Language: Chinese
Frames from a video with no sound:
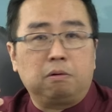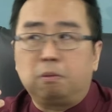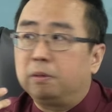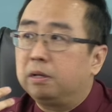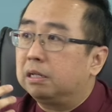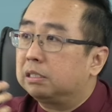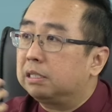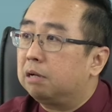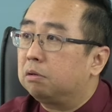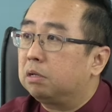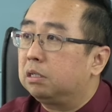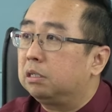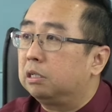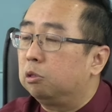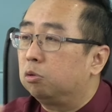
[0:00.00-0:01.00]
我们也是要
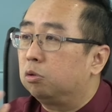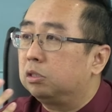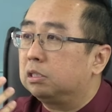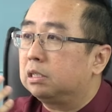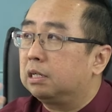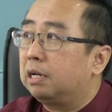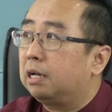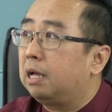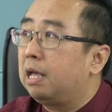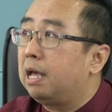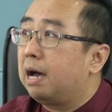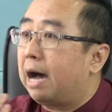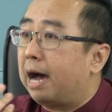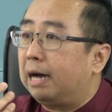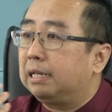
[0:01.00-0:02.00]
跟很多这个
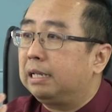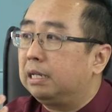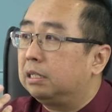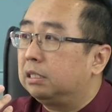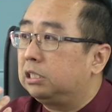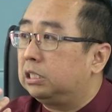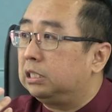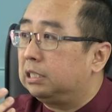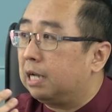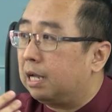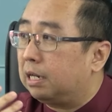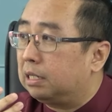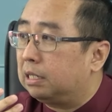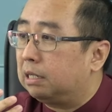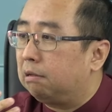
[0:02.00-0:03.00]
行业的其
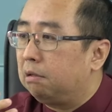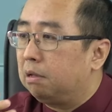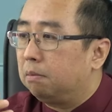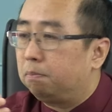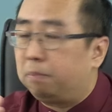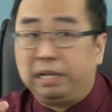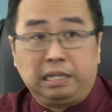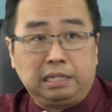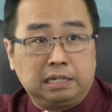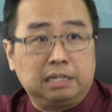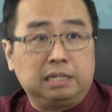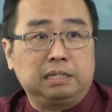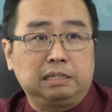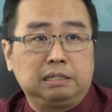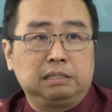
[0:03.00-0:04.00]
他的 player，